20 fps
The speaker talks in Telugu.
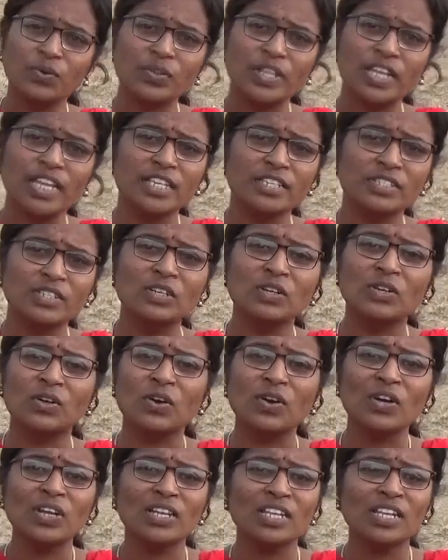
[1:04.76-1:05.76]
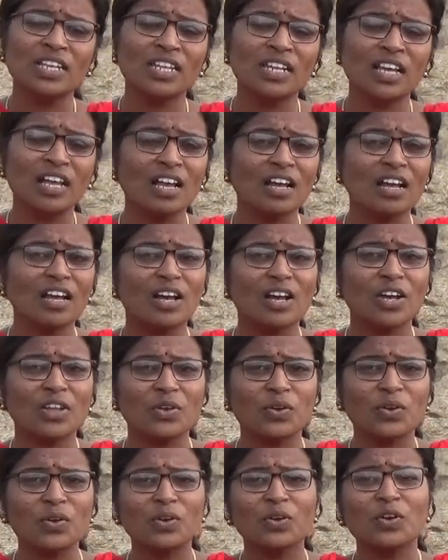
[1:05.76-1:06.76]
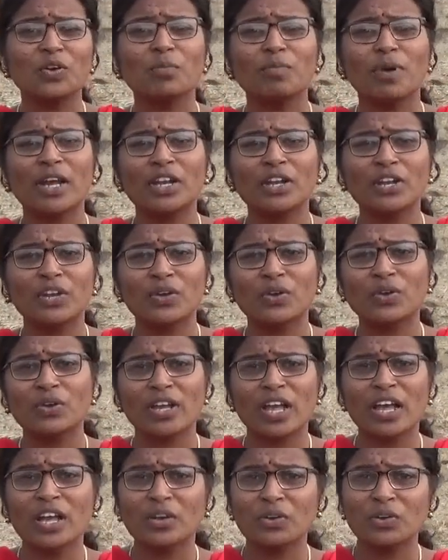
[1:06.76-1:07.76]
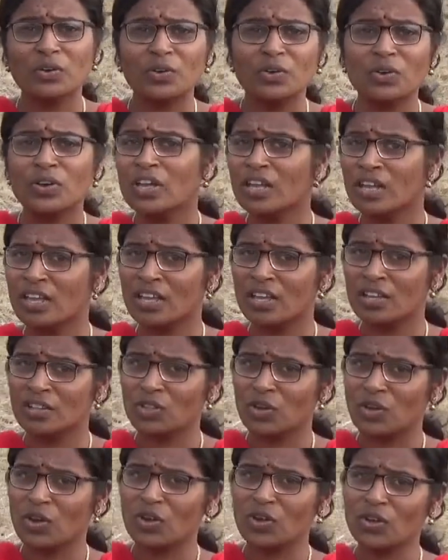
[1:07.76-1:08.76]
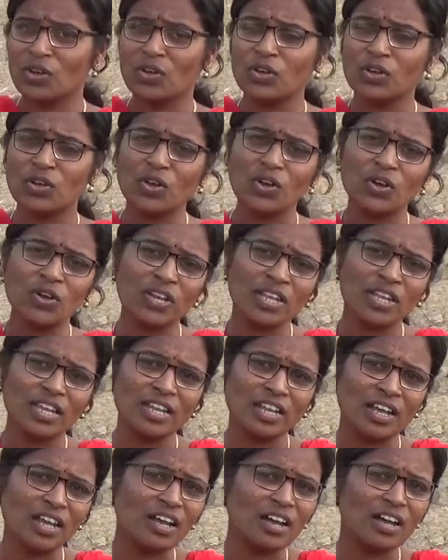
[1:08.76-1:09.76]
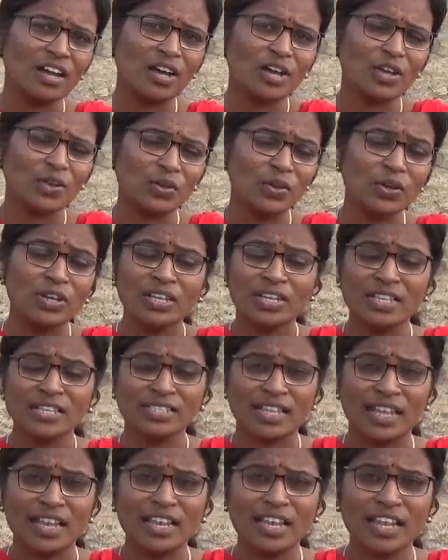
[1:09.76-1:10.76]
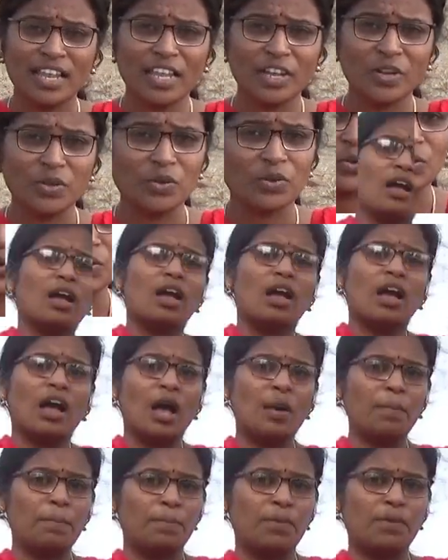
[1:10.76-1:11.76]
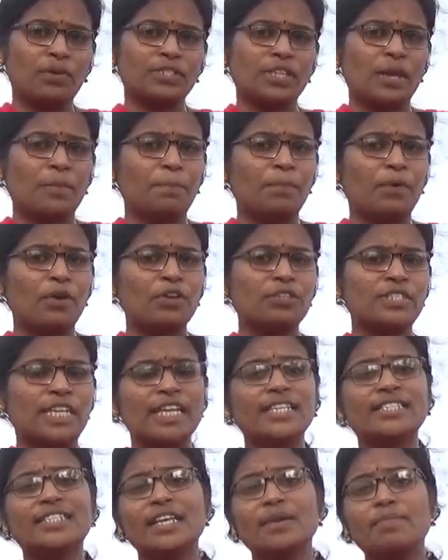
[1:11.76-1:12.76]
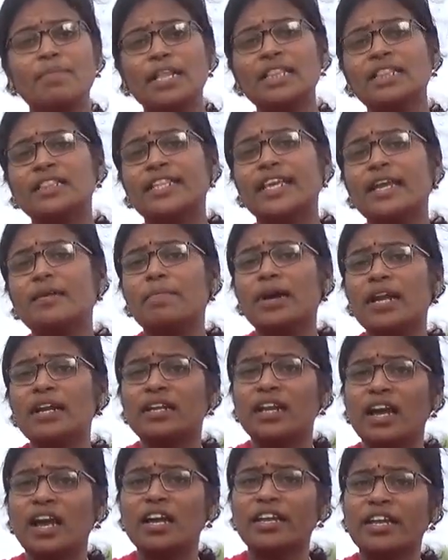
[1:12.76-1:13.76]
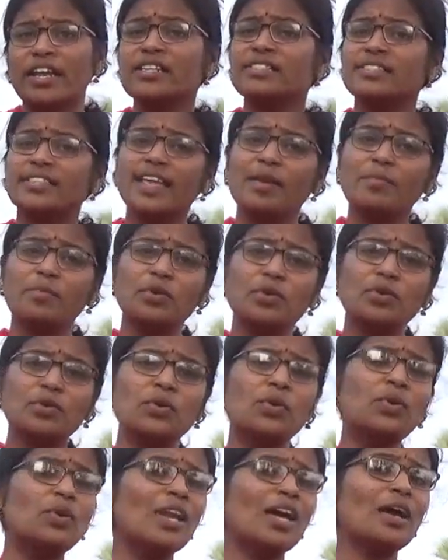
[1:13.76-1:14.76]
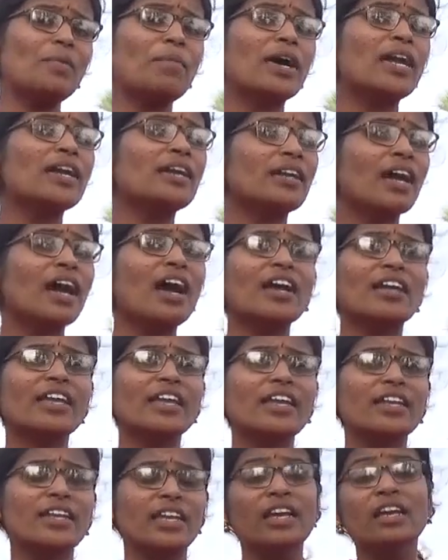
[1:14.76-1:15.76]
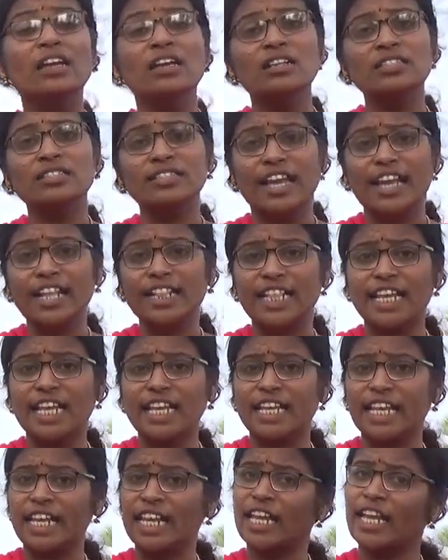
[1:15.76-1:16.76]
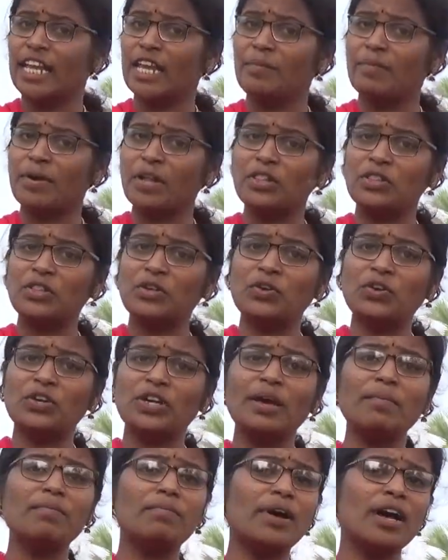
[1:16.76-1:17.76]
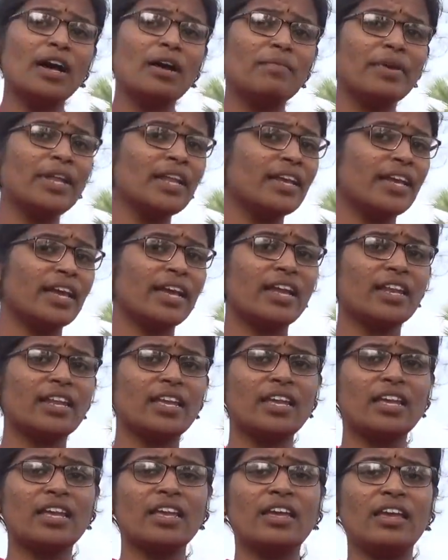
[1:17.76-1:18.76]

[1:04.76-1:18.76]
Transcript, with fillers: తీసుకొని రారో పండుగకు తోలుకొని రా సెల్లెనోది ఓ సప్పో చేసి పత్తి పంట వేస్తే పురుగుల పంట ఏని సేతికి మందు డబ్బా మిలిగేనే